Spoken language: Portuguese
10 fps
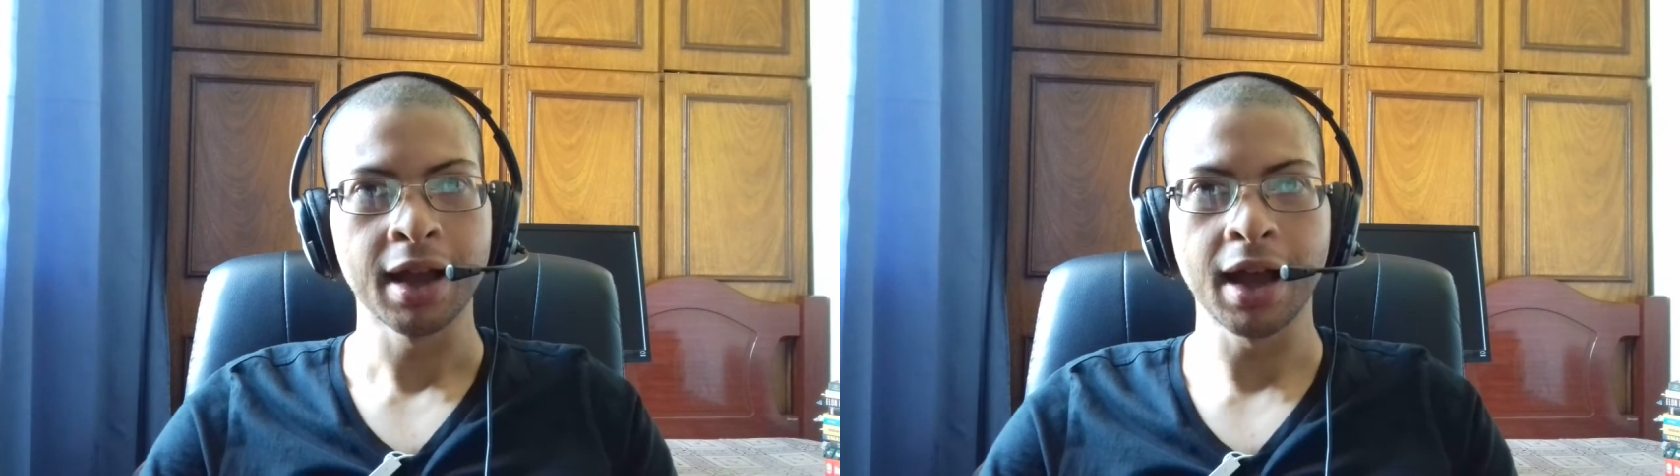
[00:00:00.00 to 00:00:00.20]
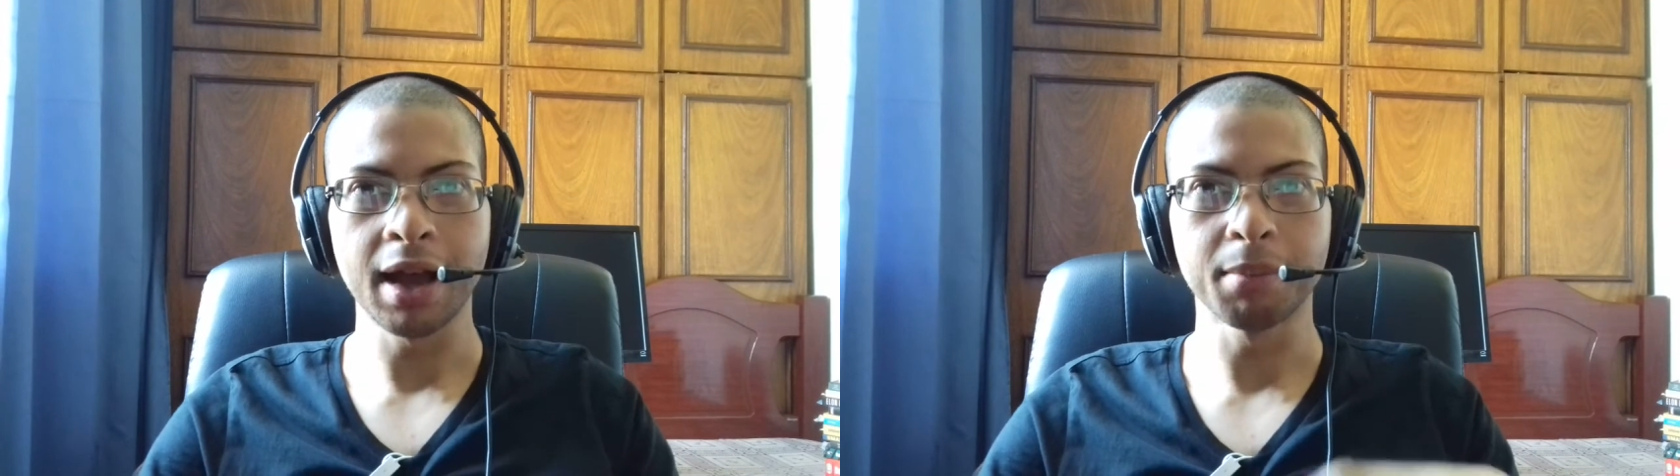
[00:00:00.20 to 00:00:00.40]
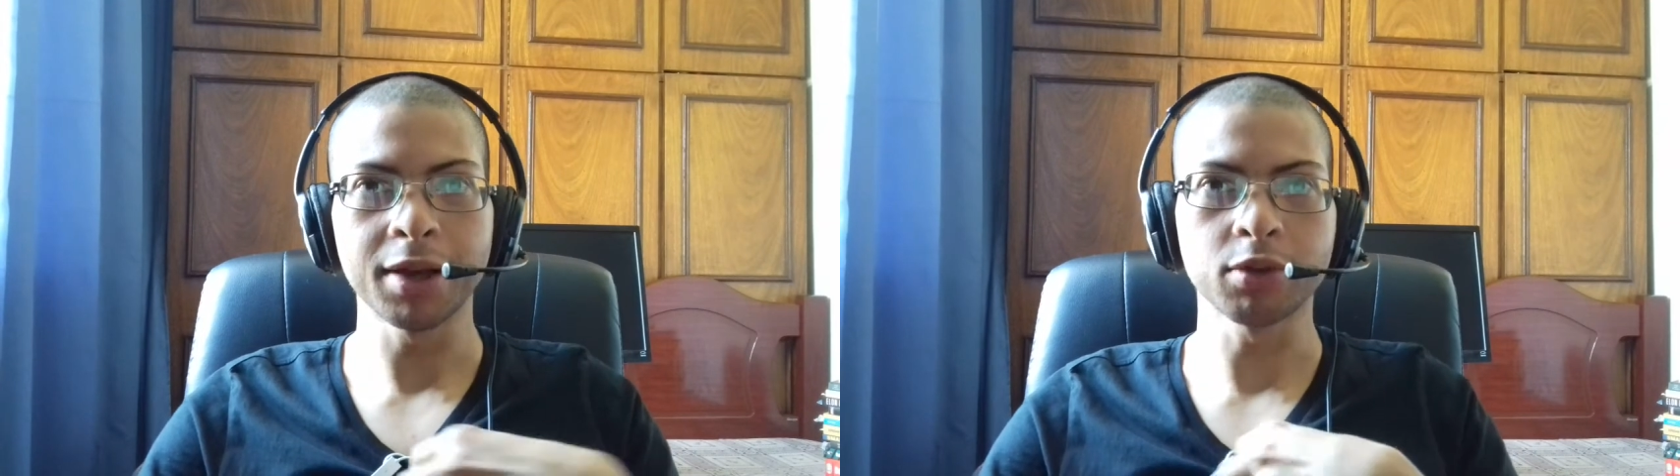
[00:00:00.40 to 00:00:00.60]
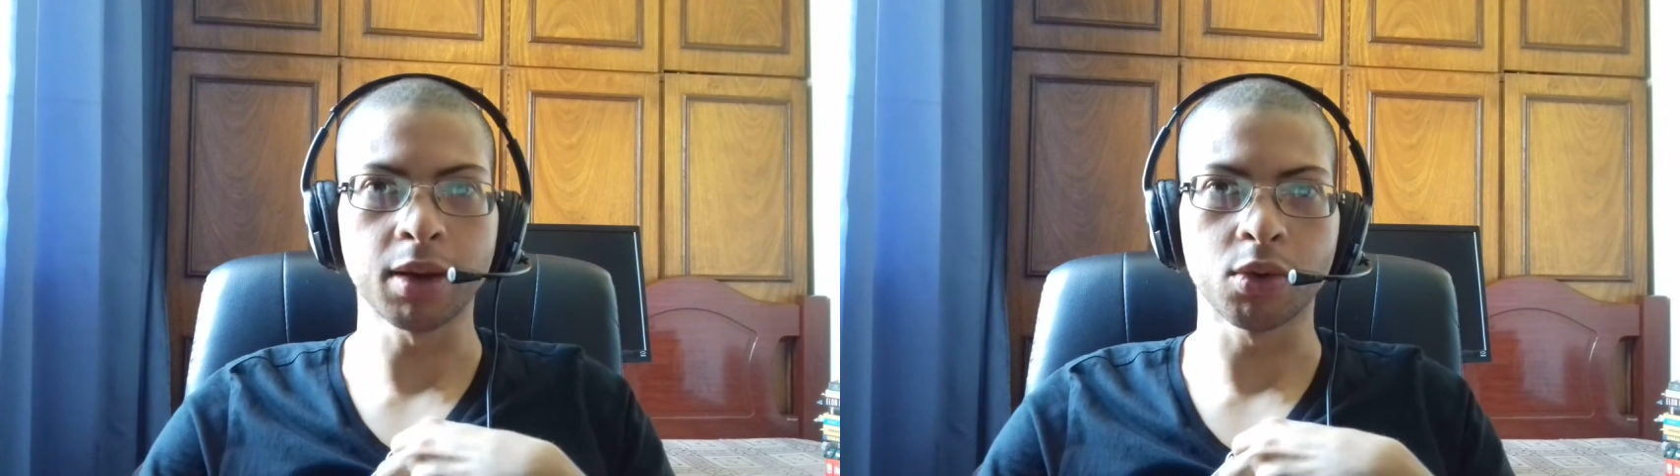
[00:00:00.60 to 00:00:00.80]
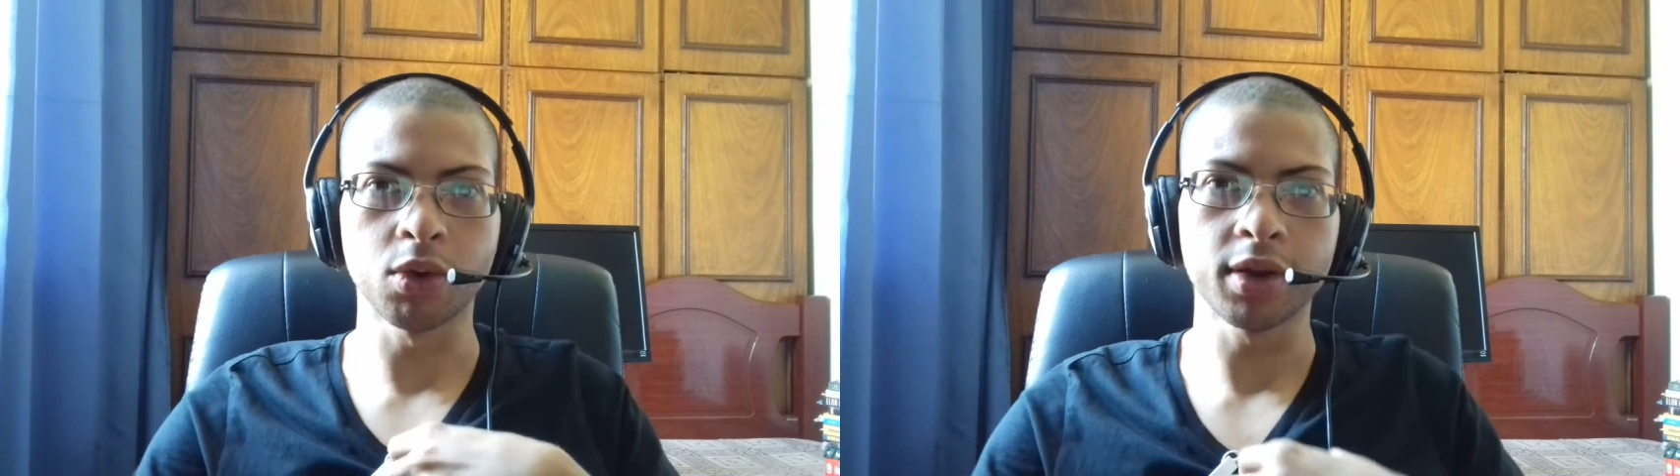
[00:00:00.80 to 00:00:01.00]
Ah, mais
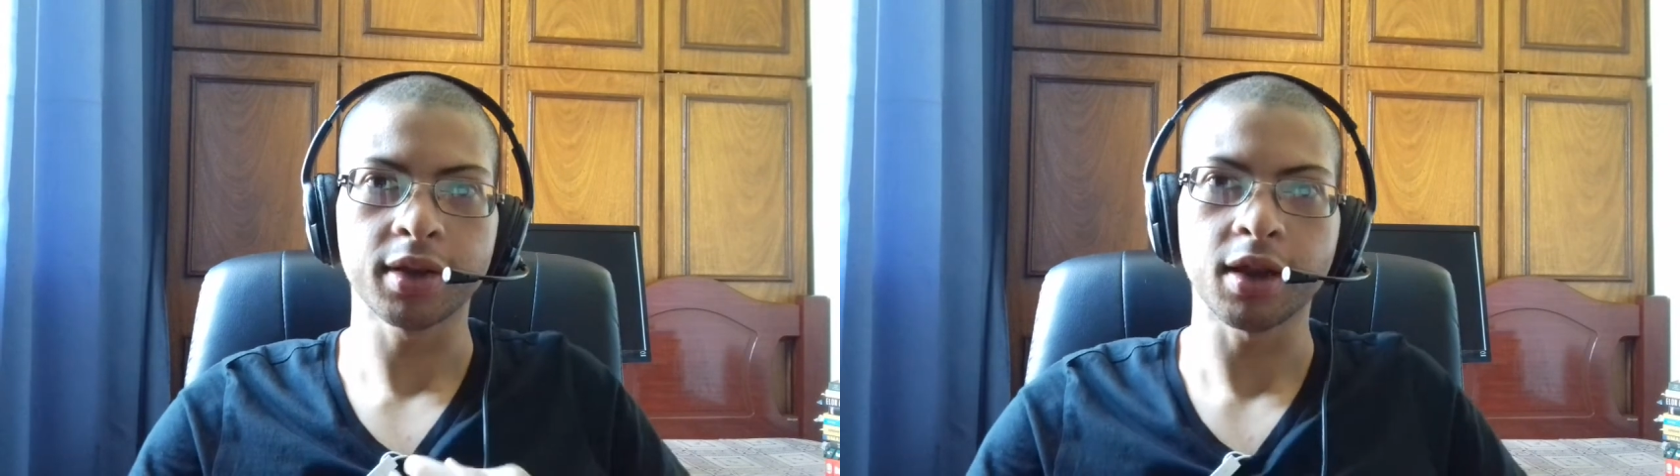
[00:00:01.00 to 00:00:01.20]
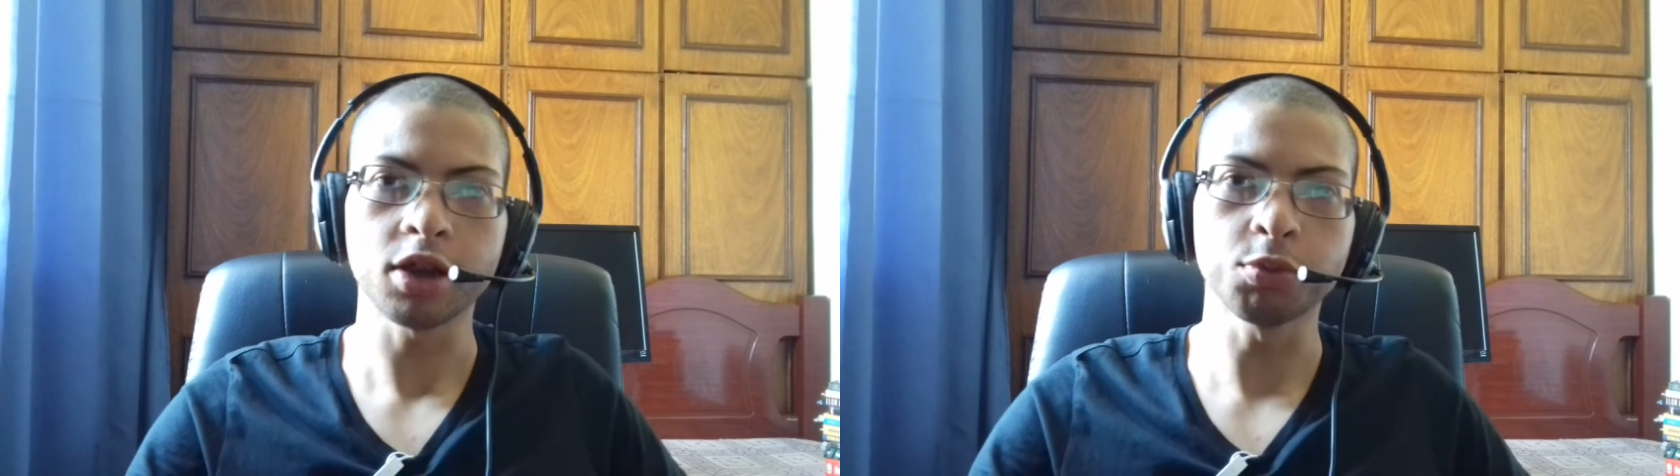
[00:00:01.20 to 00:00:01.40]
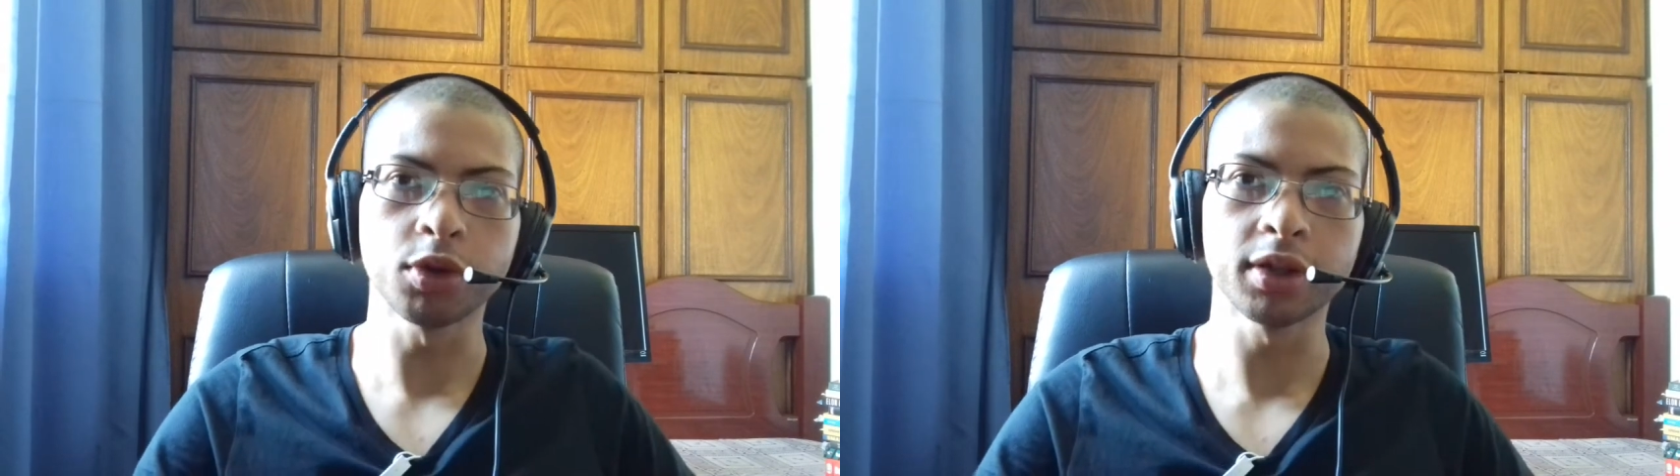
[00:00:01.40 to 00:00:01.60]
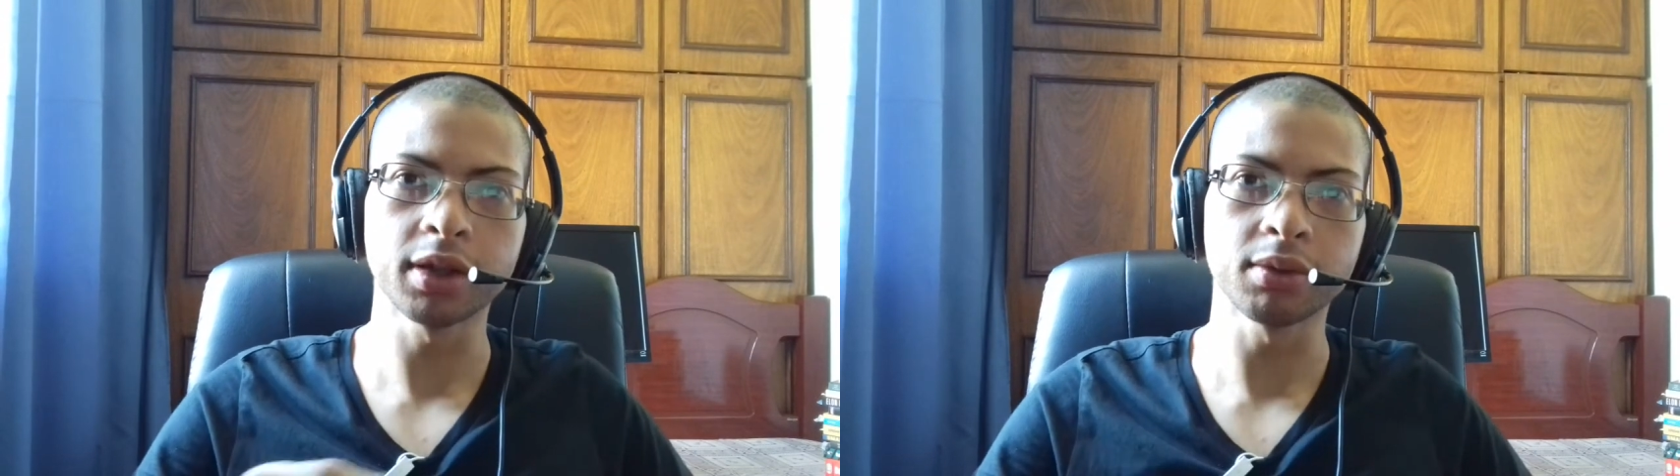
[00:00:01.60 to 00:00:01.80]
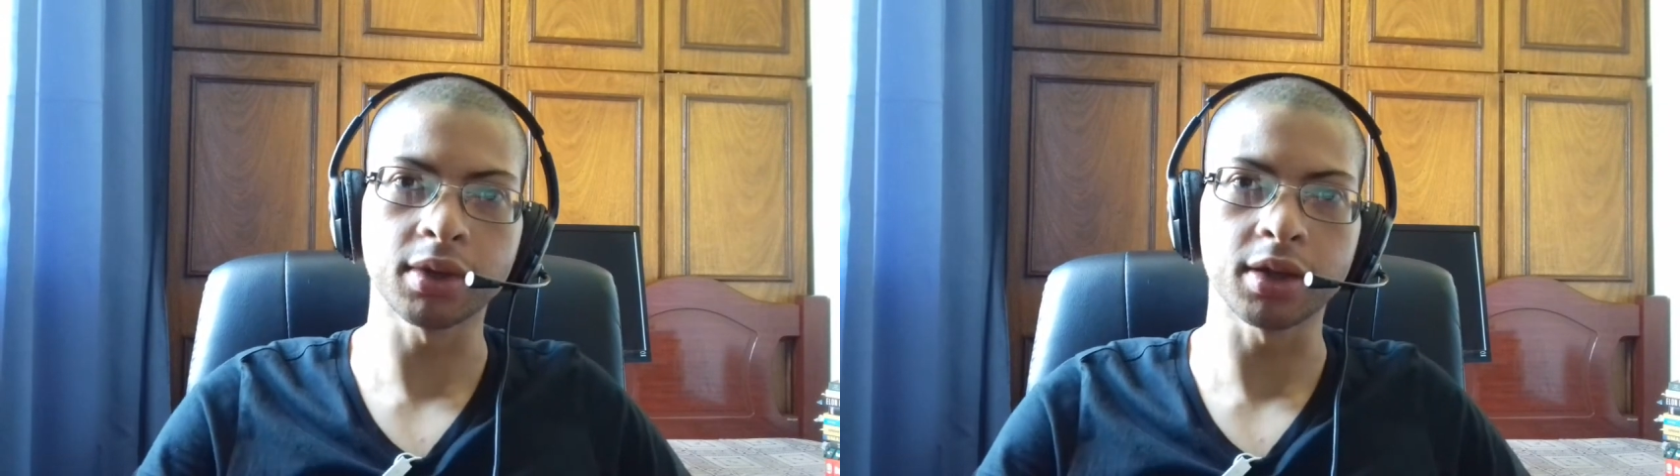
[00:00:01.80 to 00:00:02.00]
uma coisa,
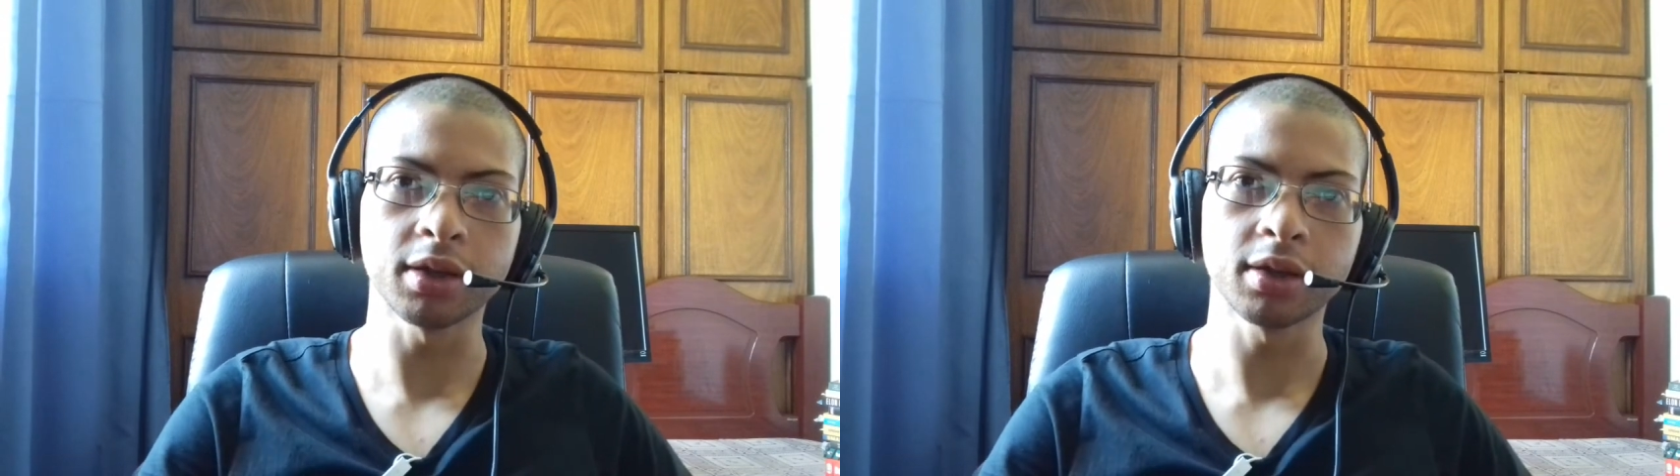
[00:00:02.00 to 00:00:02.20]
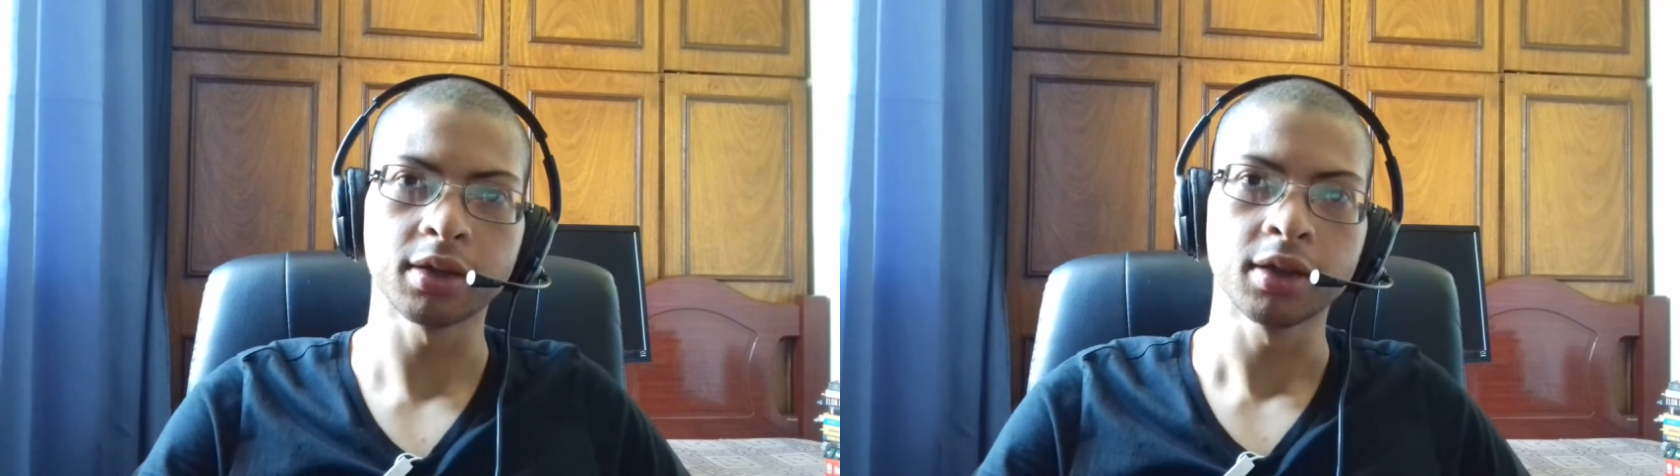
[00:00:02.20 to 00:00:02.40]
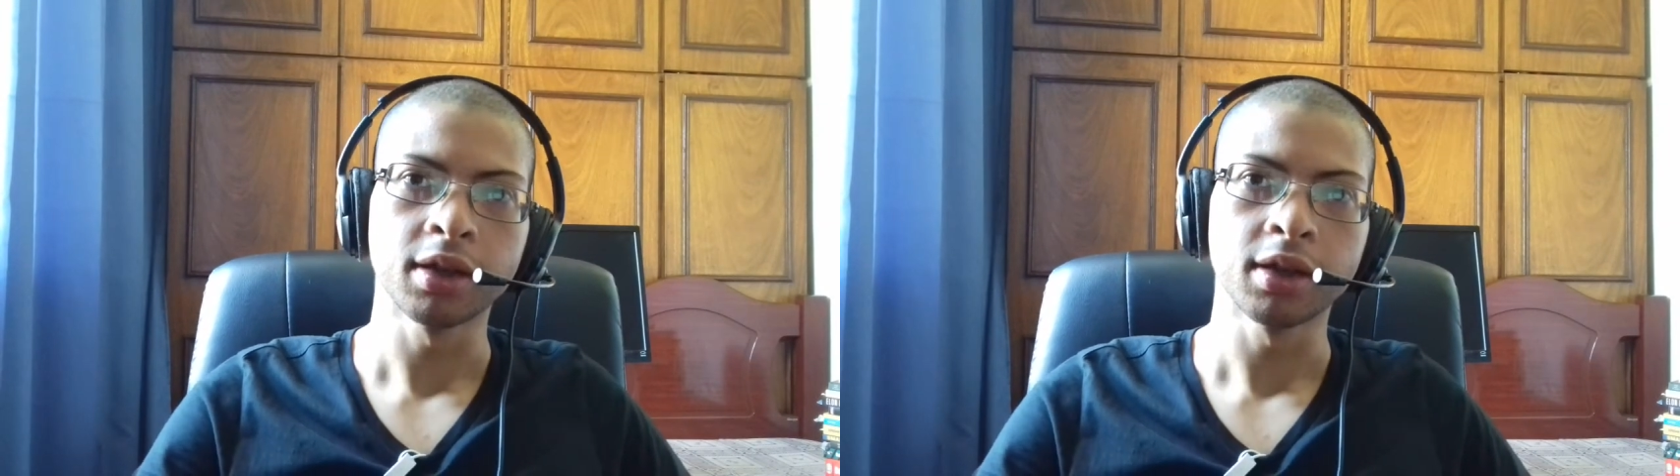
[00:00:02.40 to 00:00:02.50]
respondendo aqui